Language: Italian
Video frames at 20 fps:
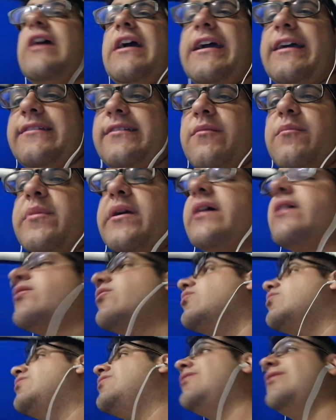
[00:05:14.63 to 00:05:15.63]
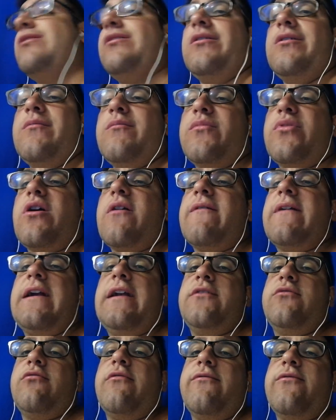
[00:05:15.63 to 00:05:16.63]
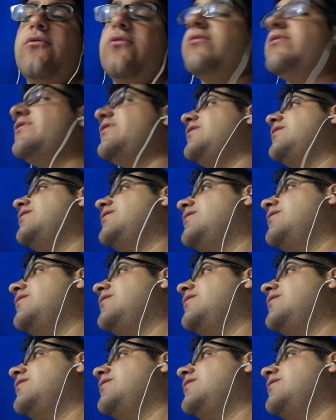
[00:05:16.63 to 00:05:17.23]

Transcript: neanche saperlo però avrà le sue fonti,